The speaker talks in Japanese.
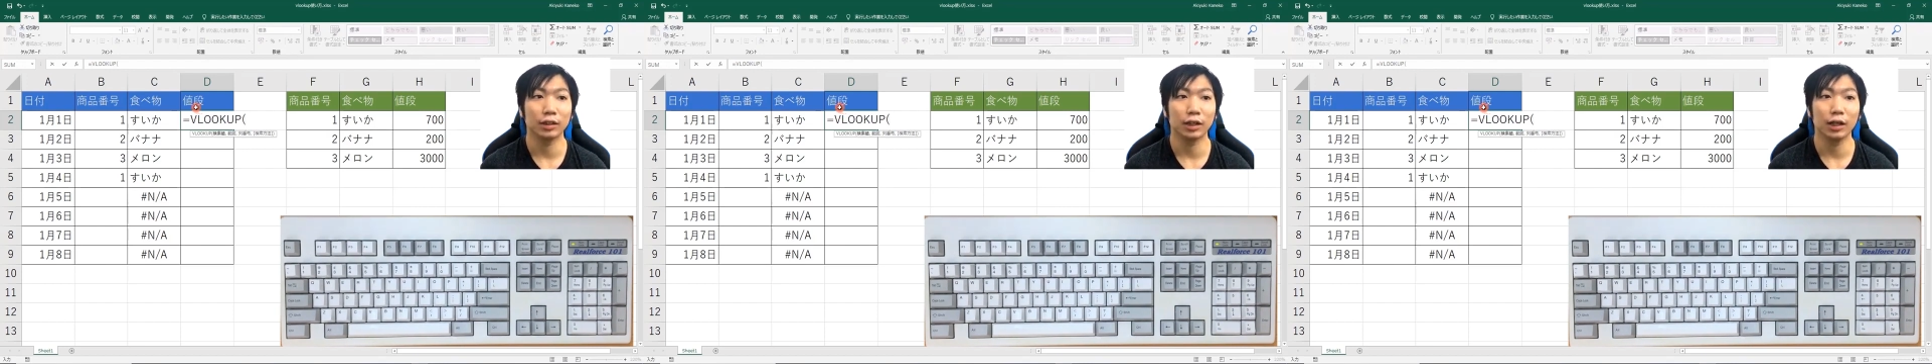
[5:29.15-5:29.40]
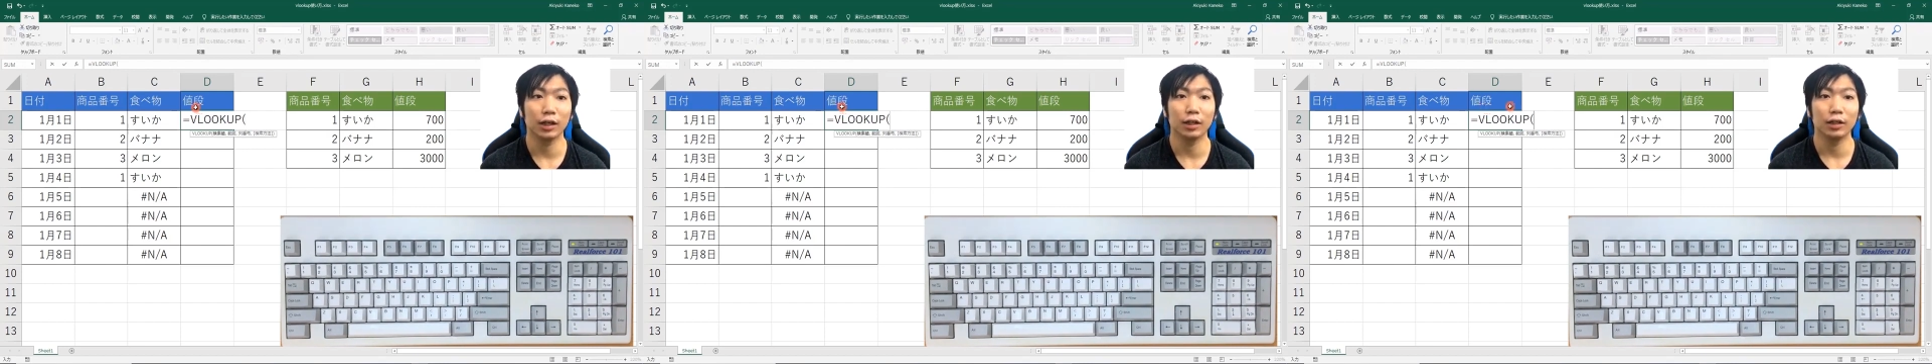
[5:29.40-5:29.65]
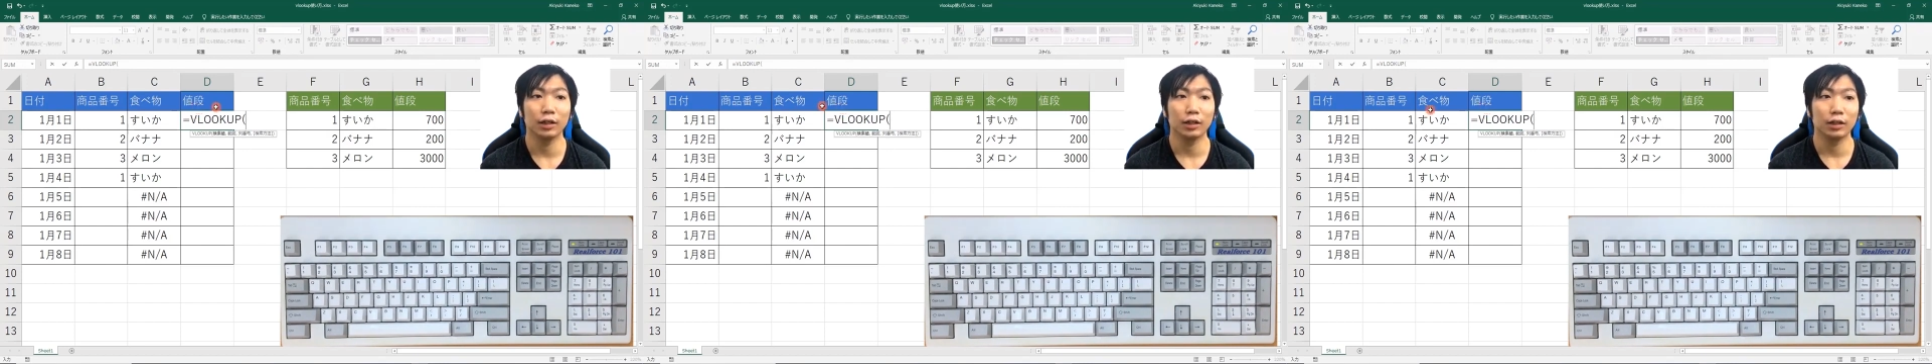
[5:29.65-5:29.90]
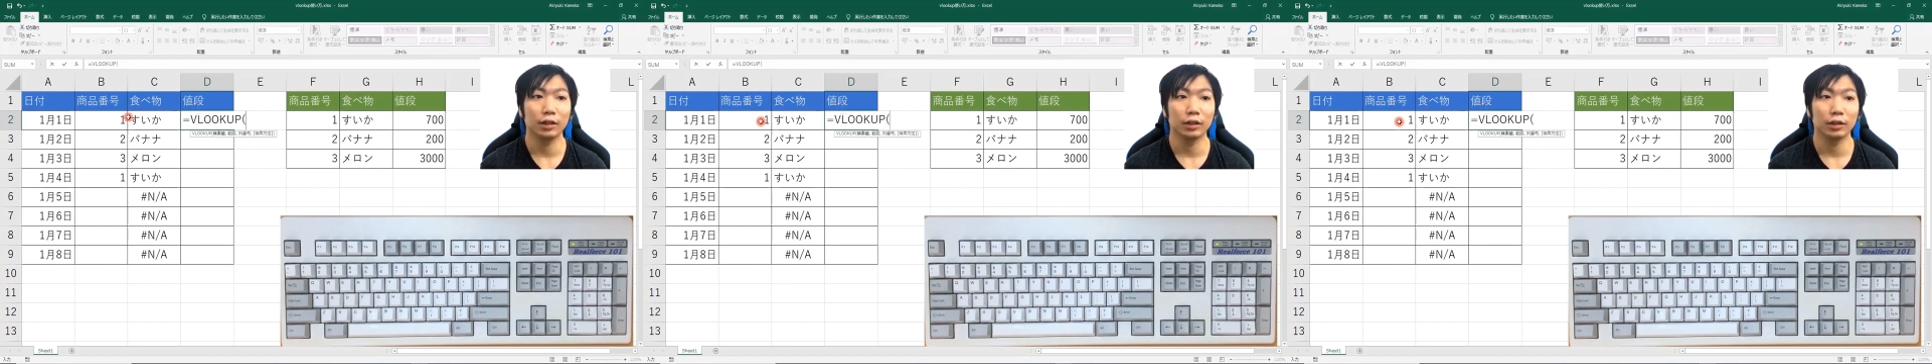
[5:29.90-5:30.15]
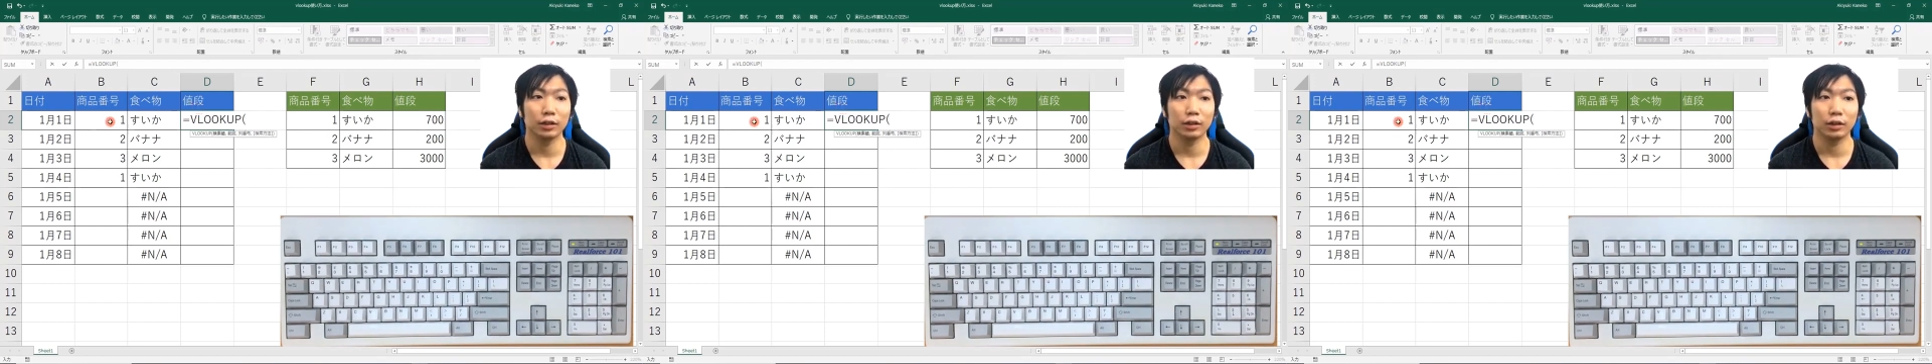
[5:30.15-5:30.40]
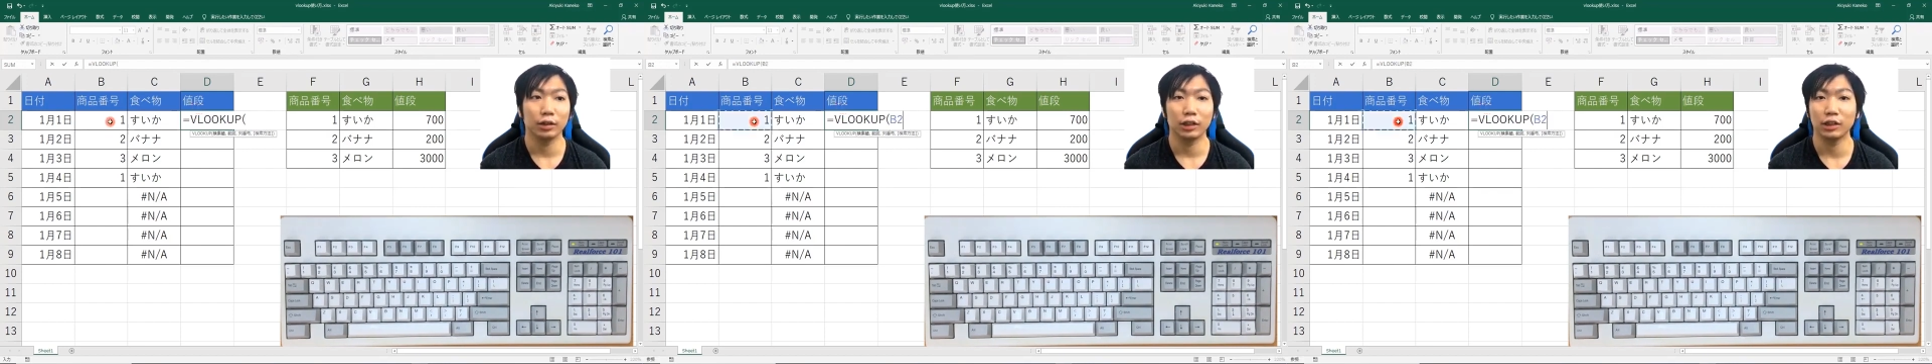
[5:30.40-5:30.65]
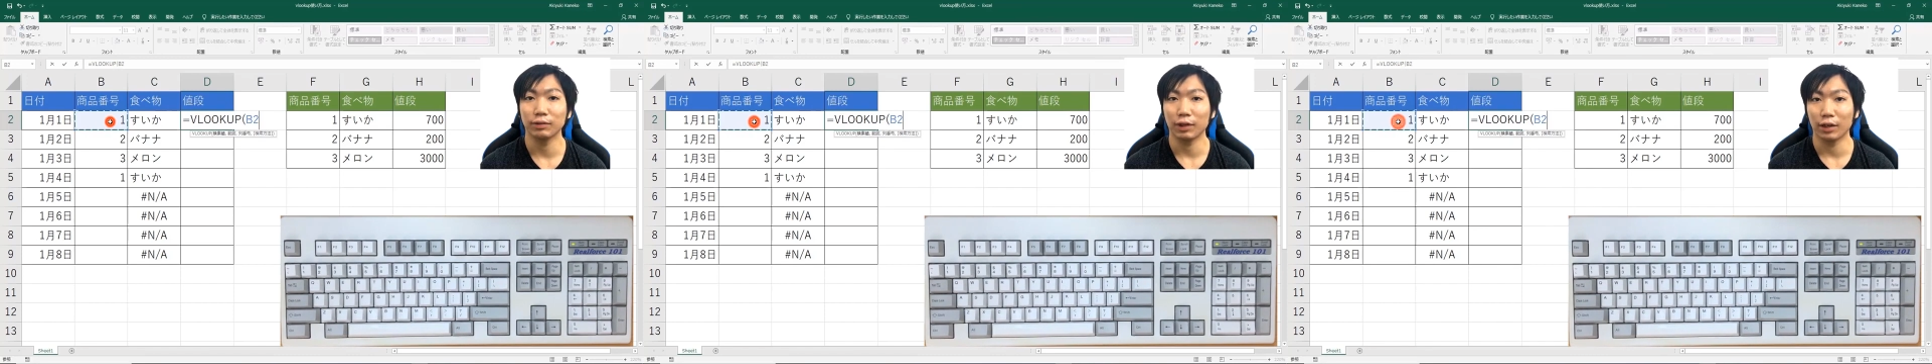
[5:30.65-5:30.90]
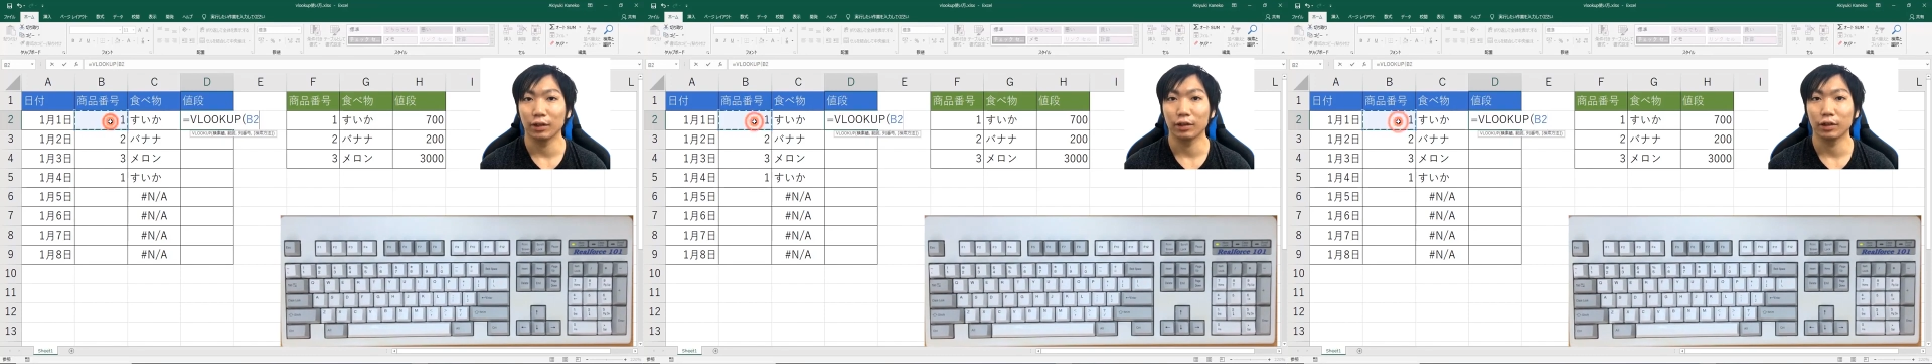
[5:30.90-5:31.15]
が1
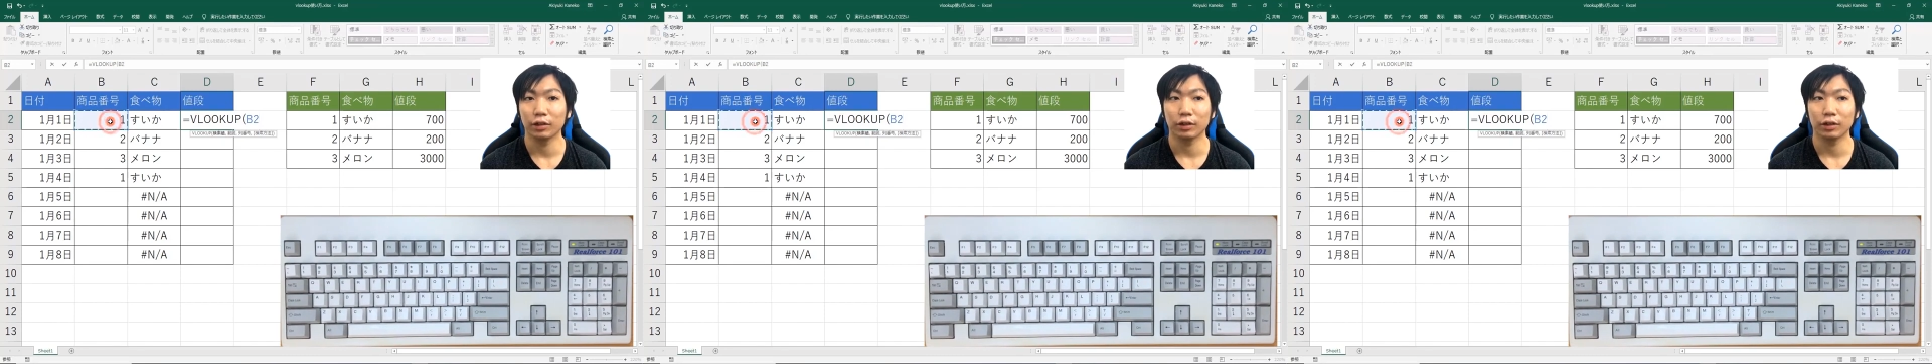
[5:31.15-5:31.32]
番。